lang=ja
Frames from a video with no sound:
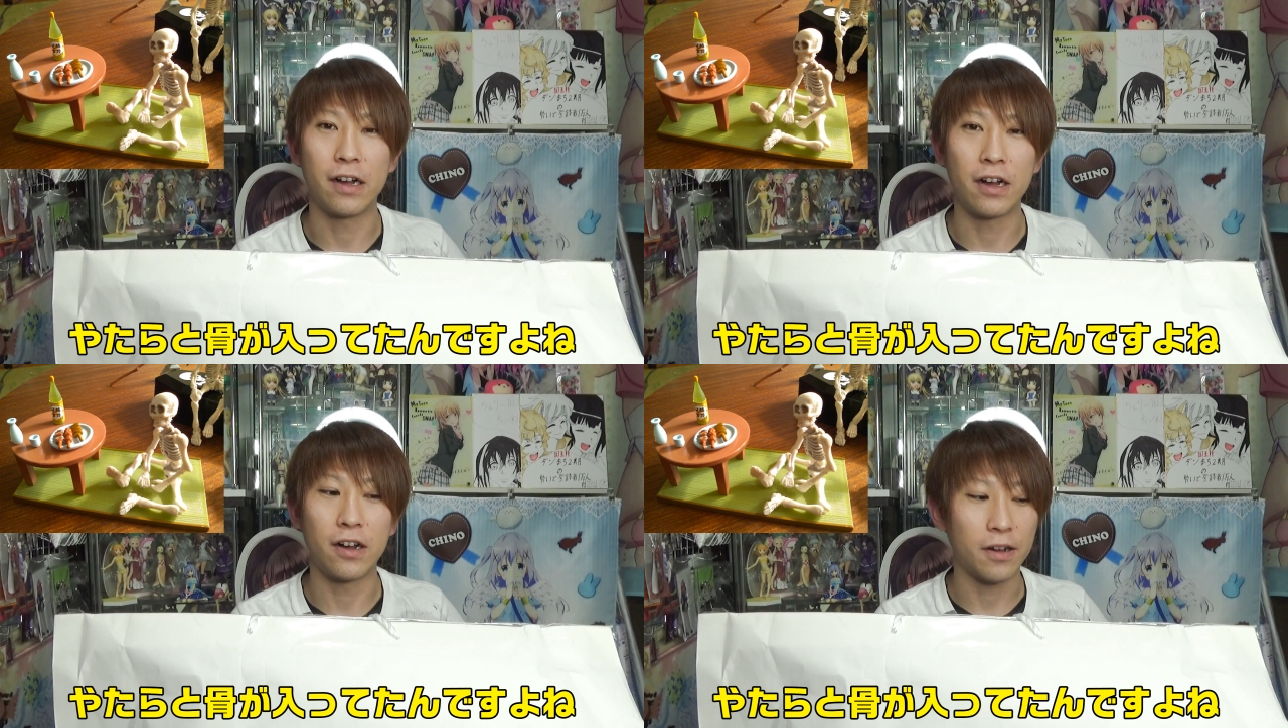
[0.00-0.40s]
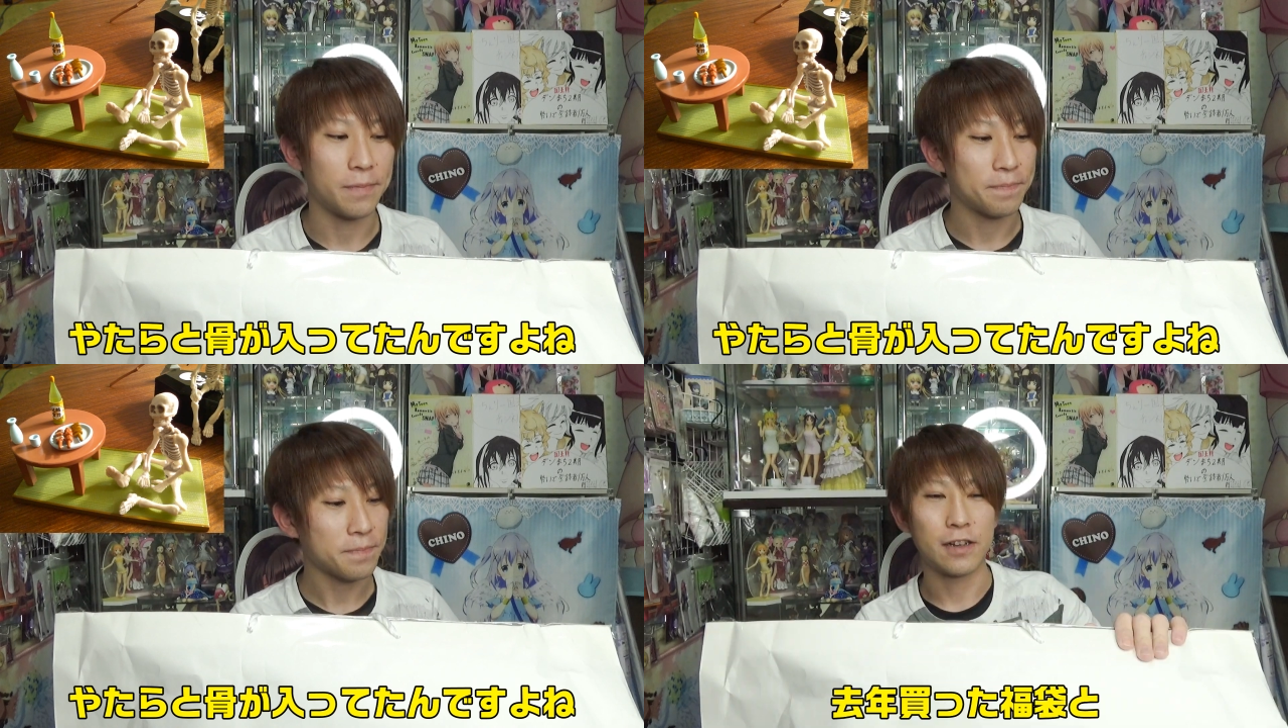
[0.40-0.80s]

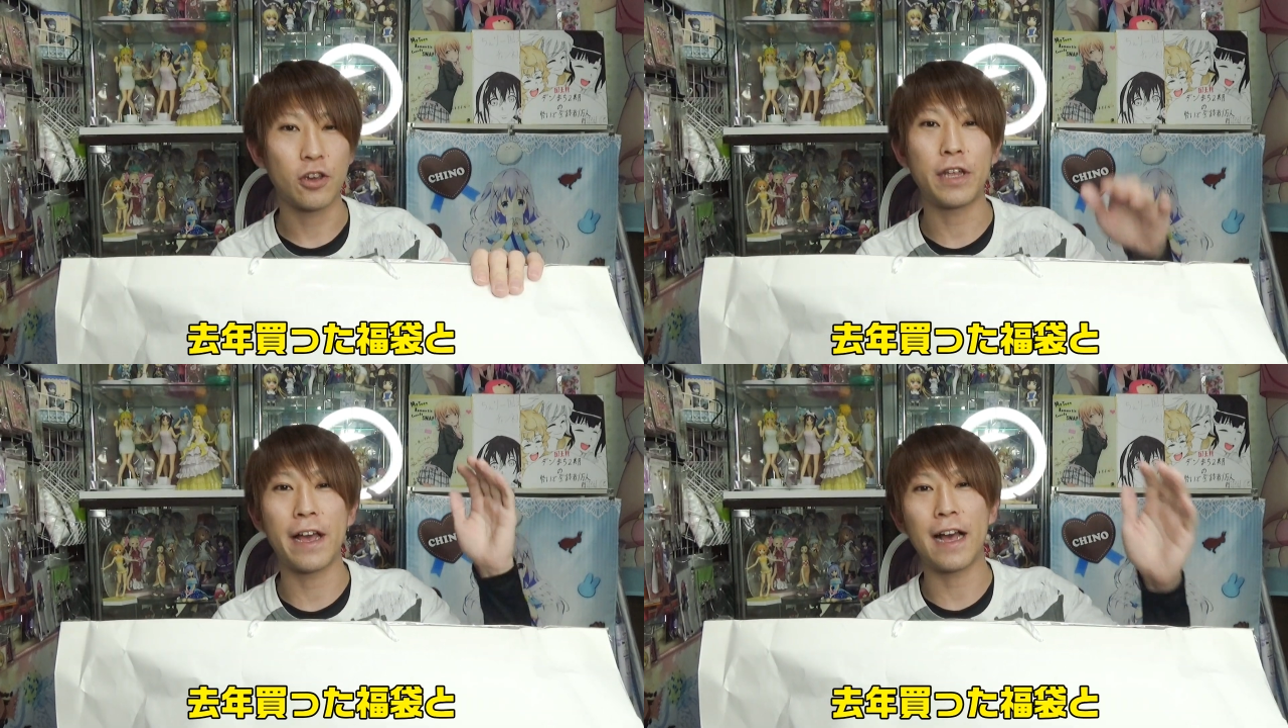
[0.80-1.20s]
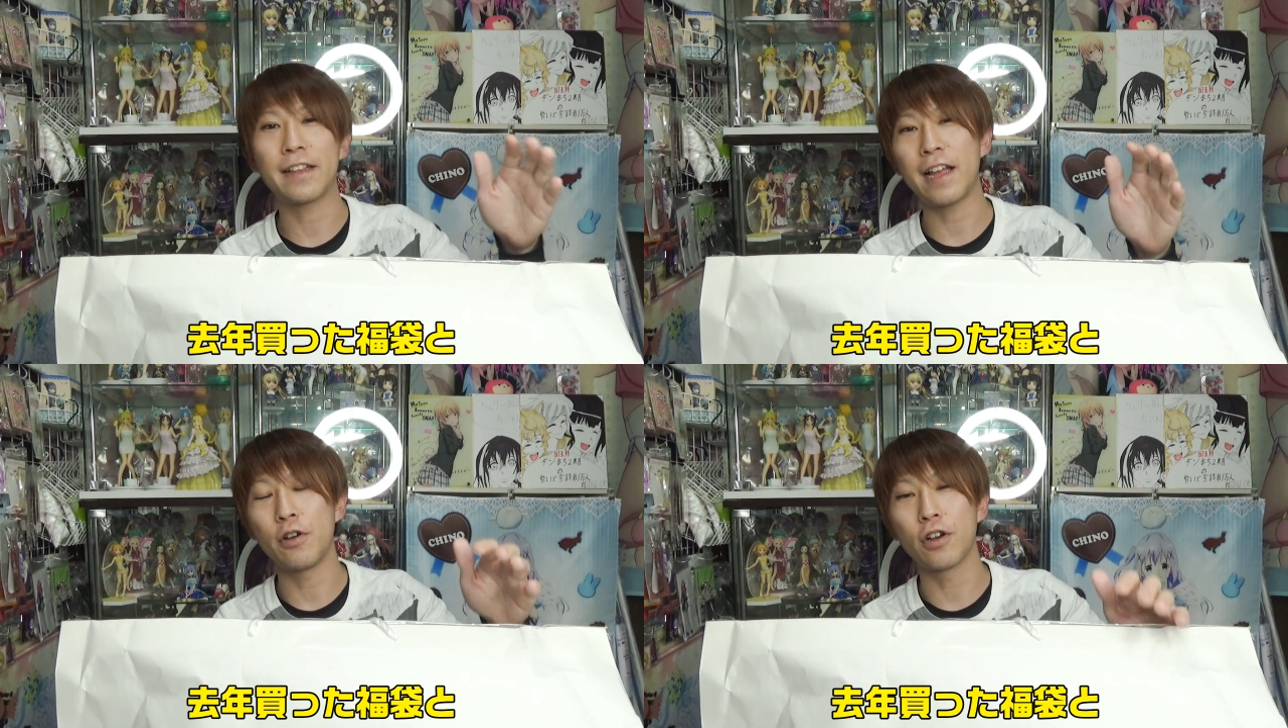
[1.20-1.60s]
あ去年
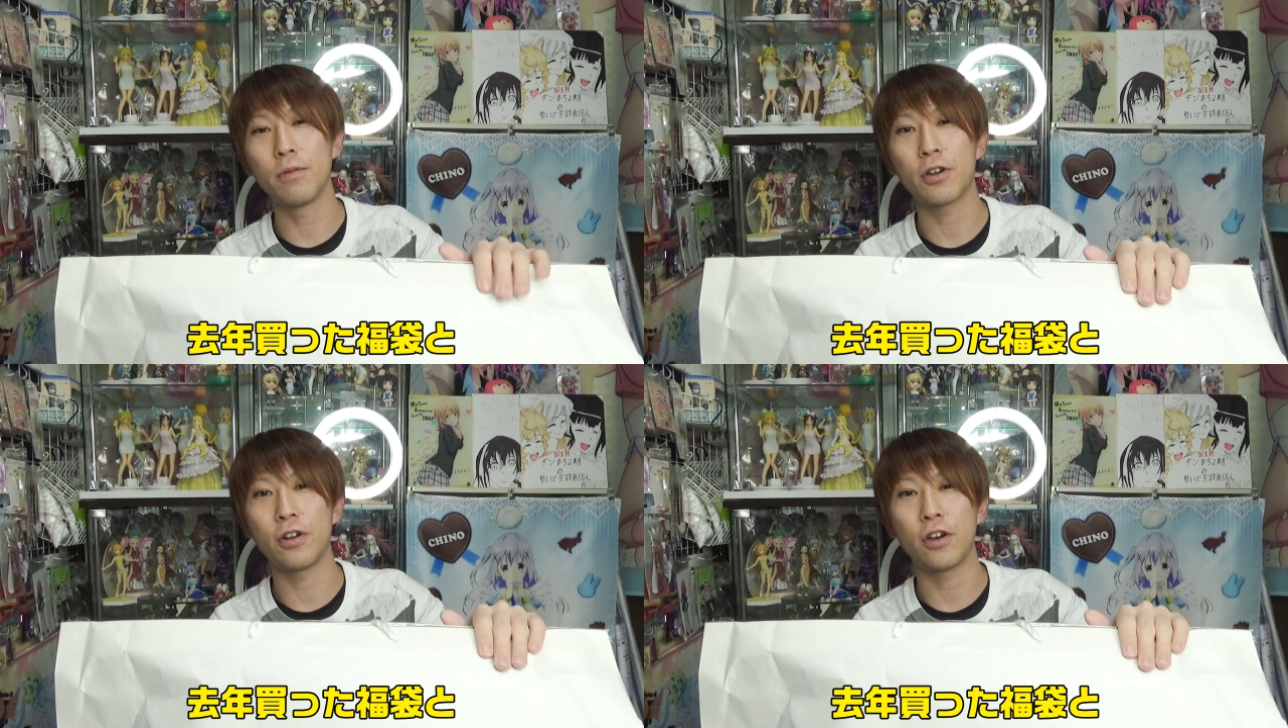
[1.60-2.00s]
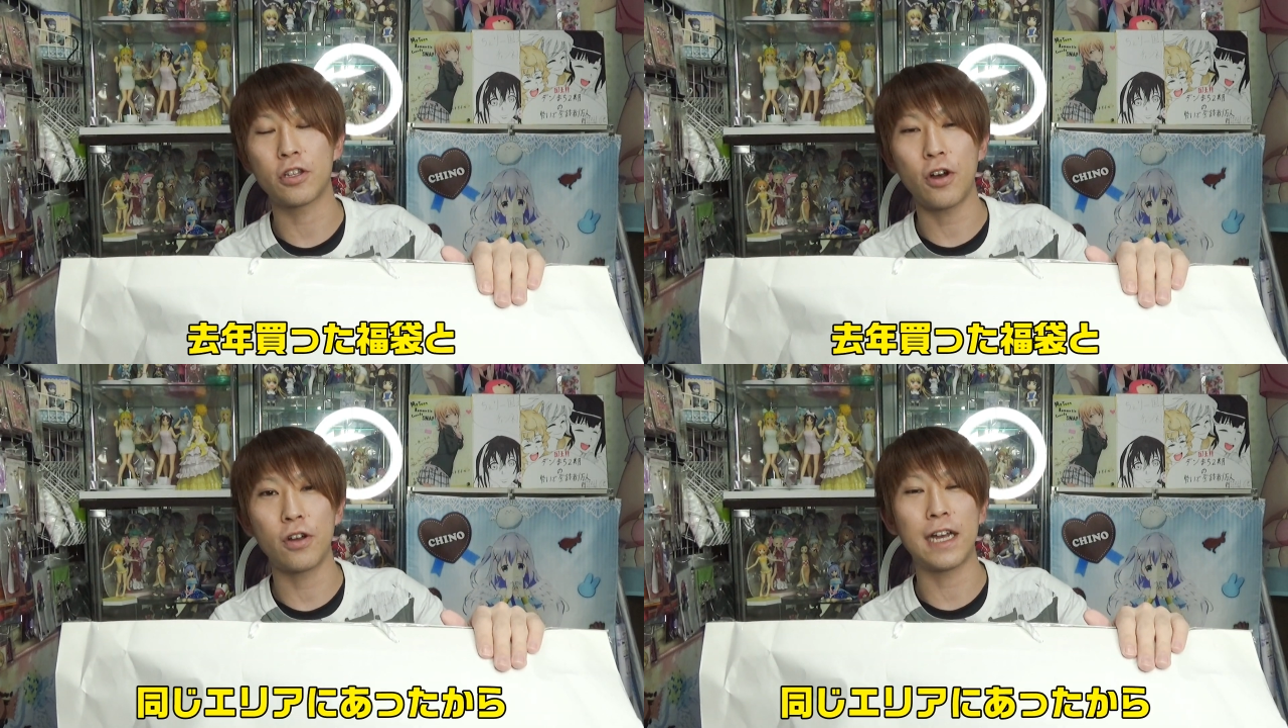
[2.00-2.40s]
買った福
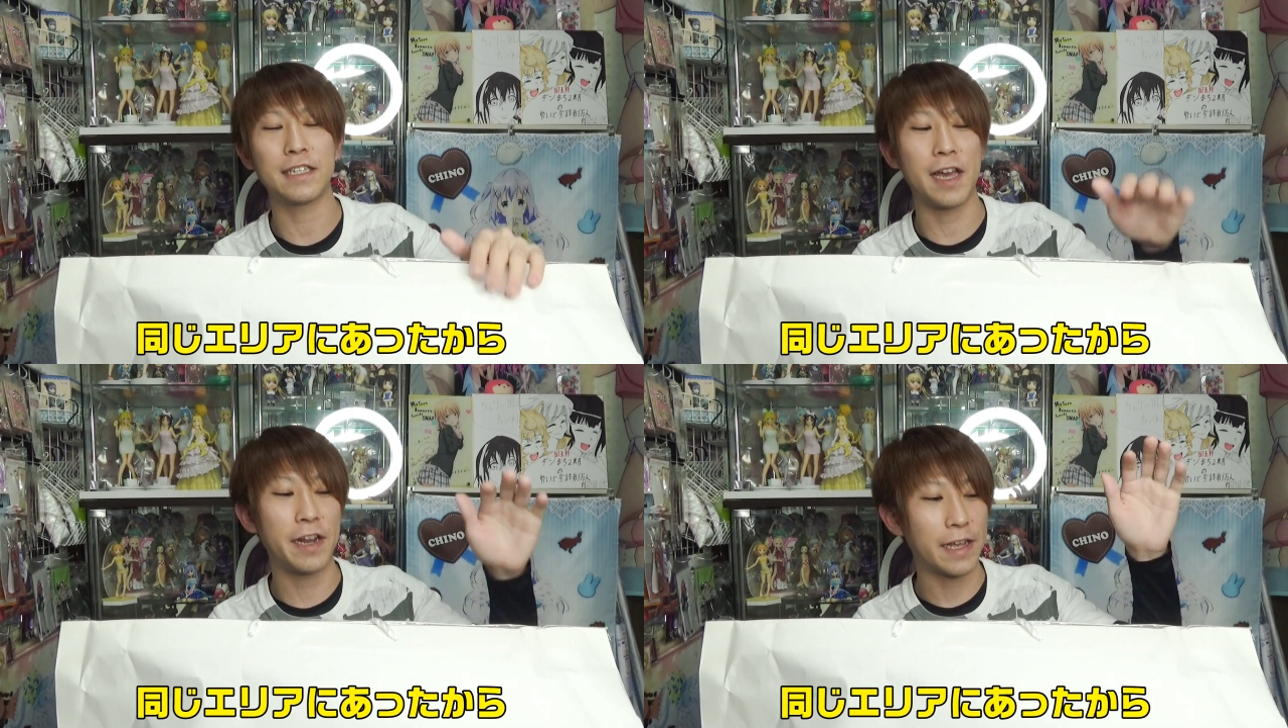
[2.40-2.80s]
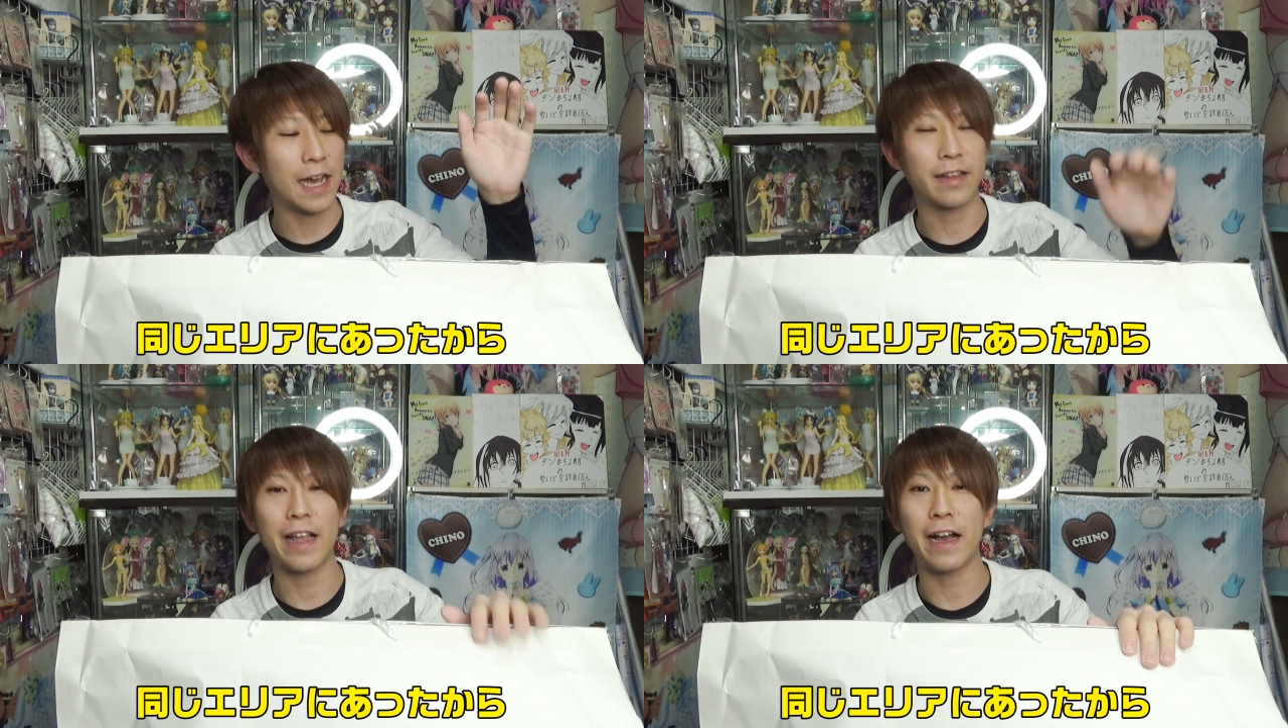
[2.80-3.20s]
袋と同じエリア
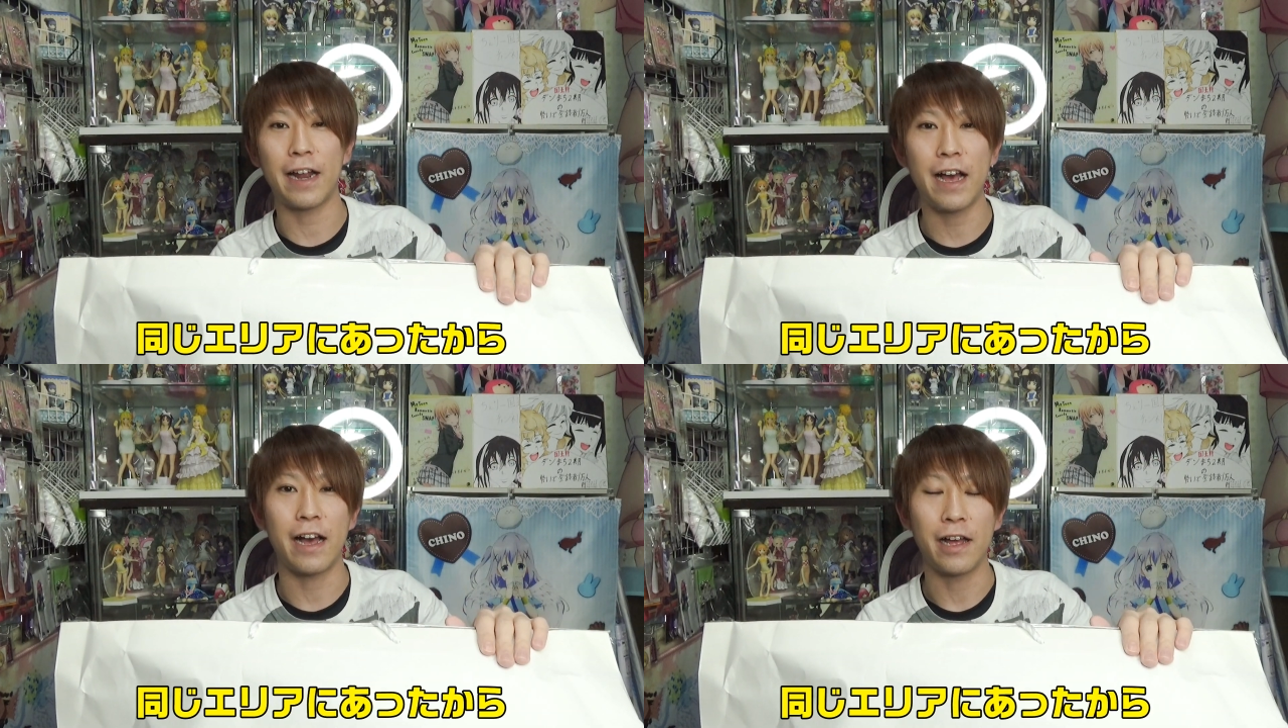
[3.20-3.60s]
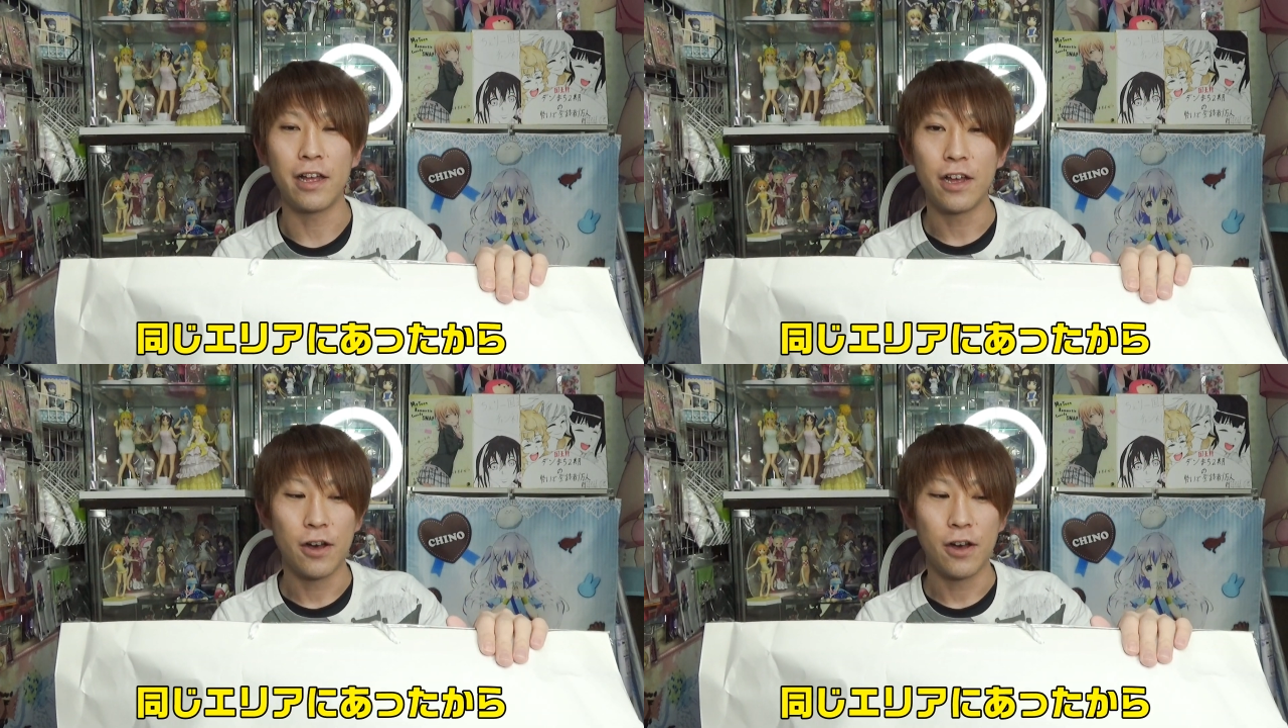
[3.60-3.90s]
にあったから